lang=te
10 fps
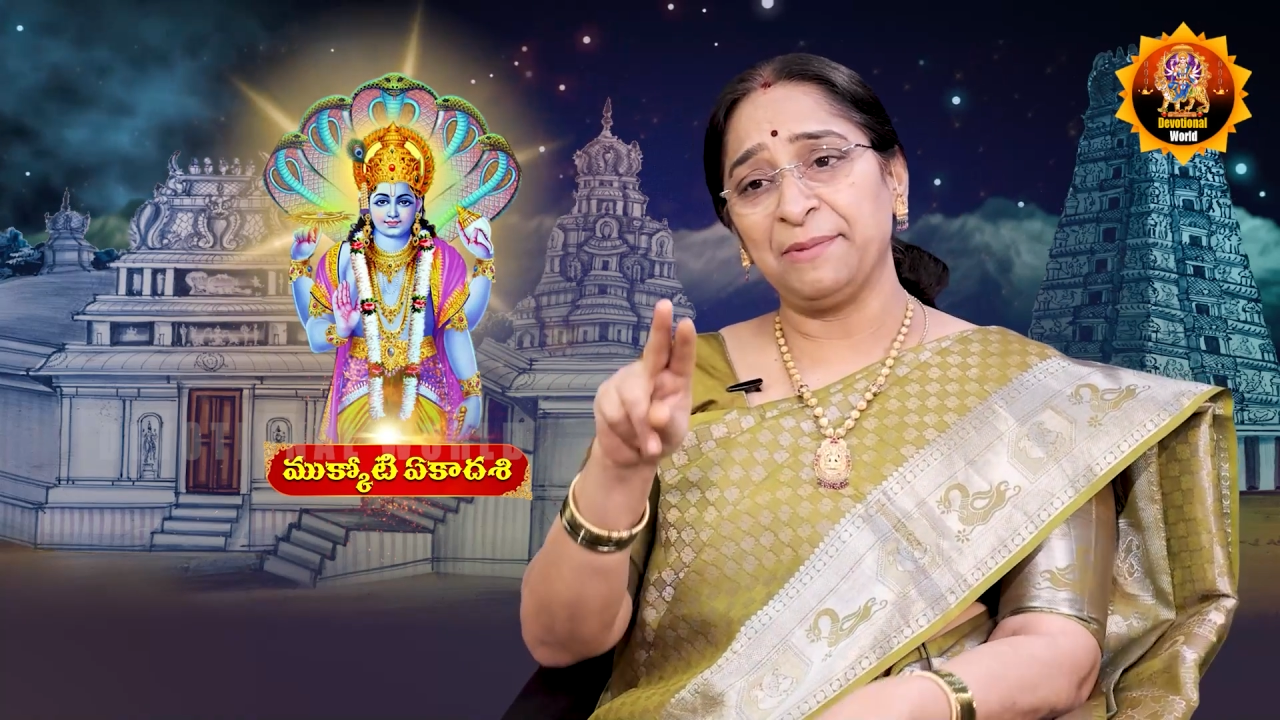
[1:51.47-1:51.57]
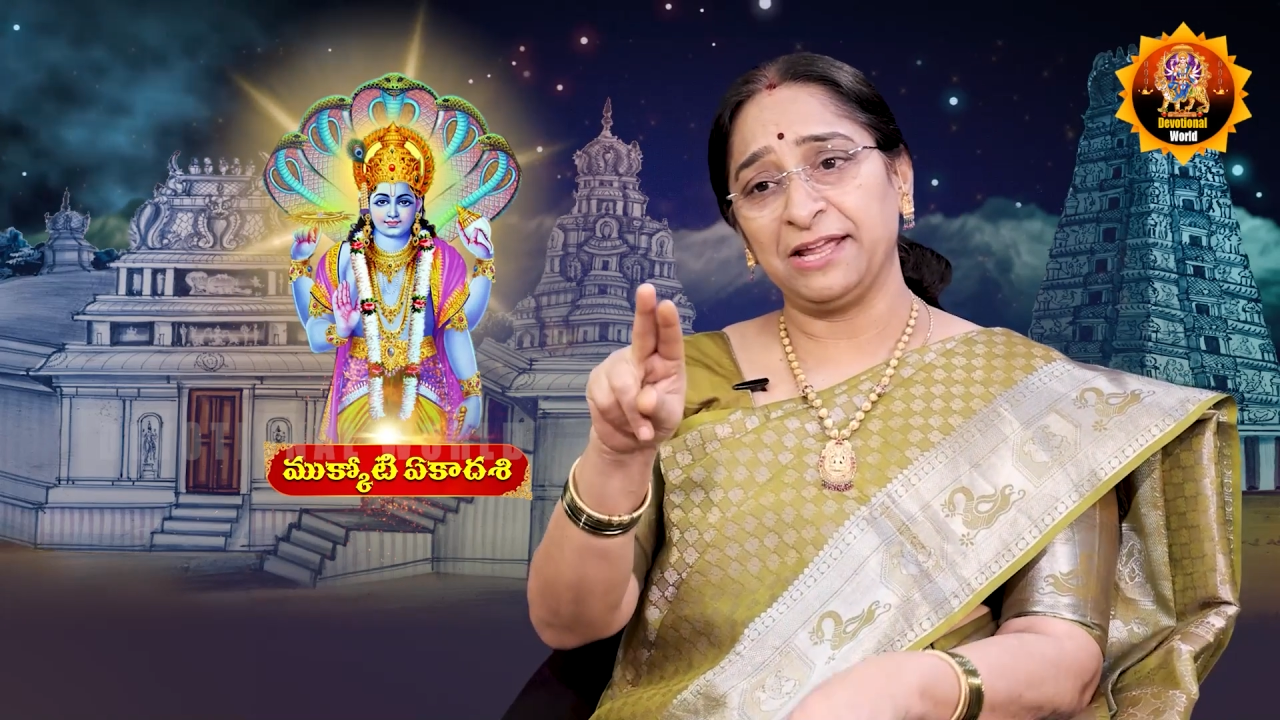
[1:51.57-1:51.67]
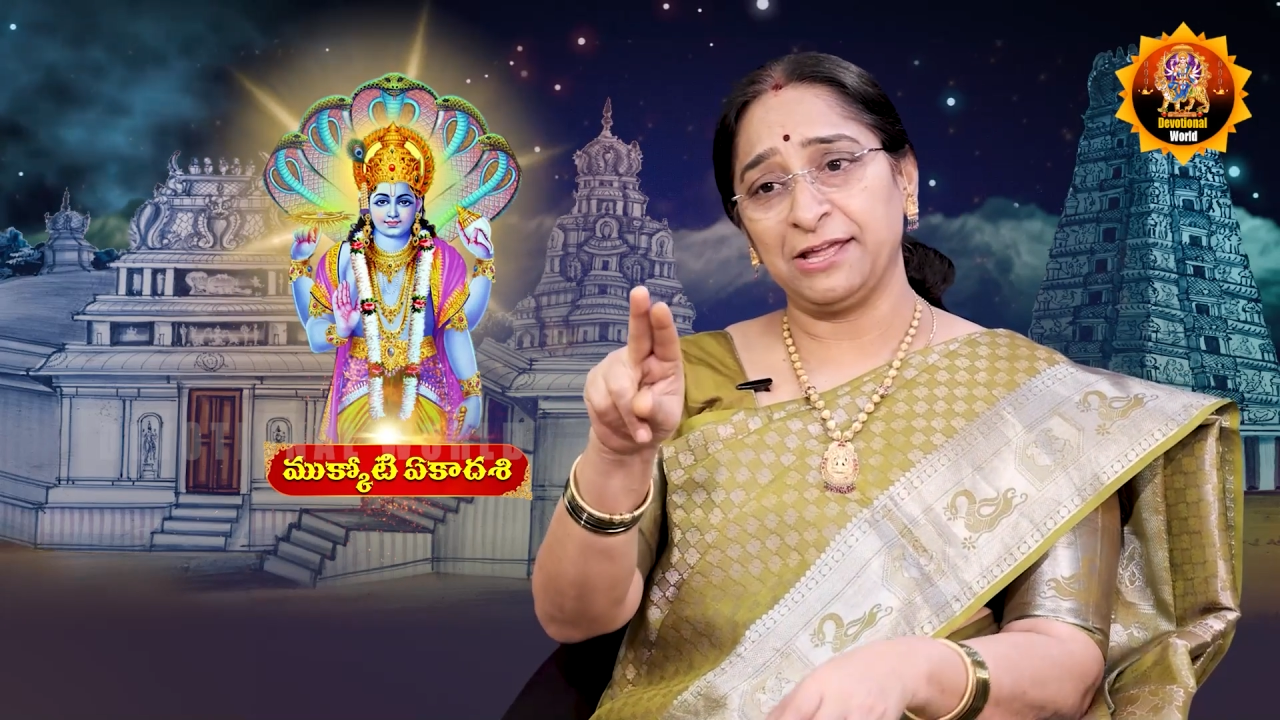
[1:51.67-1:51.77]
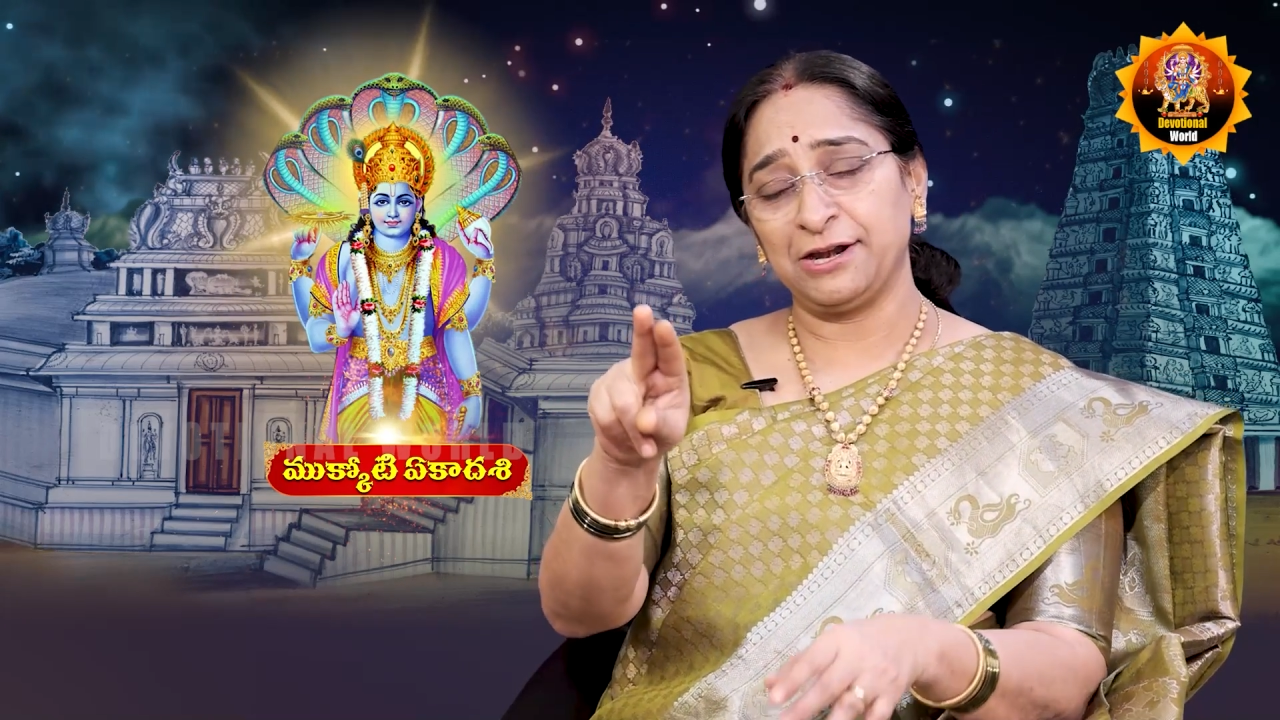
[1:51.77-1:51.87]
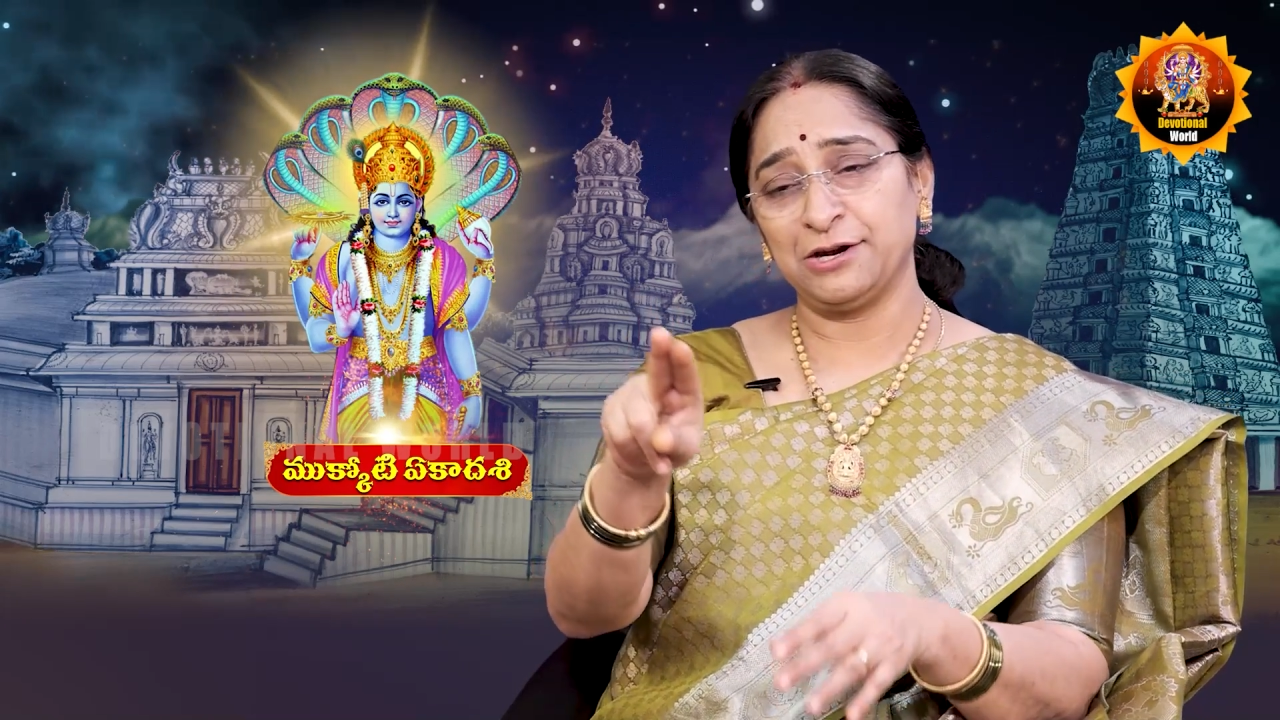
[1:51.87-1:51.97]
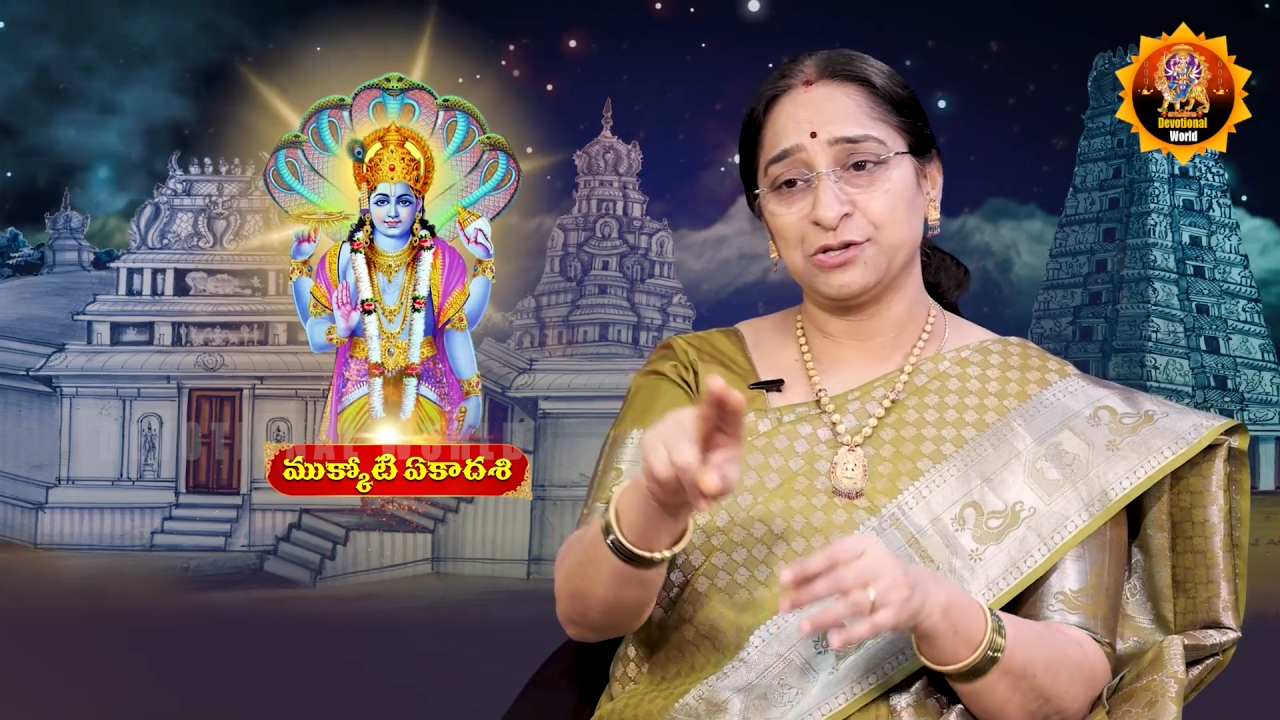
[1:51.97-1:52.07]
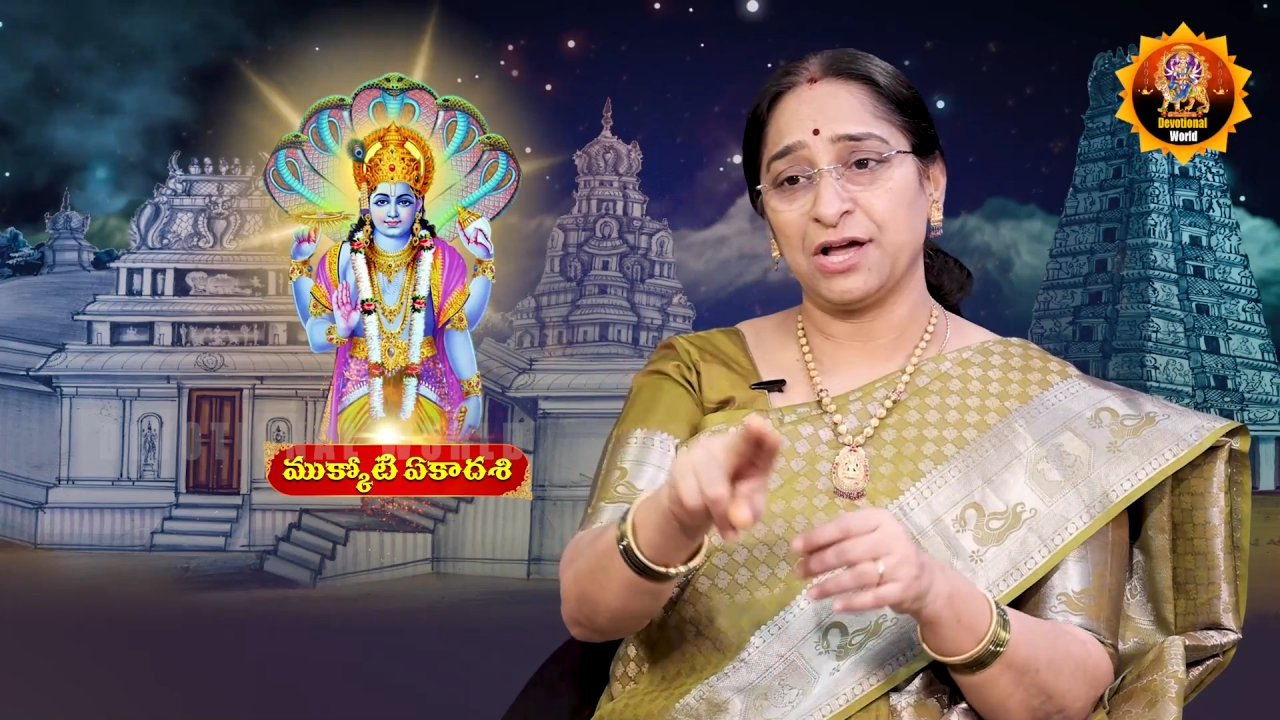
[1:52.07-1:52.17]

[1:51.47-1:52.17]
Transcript: మనకి రెండు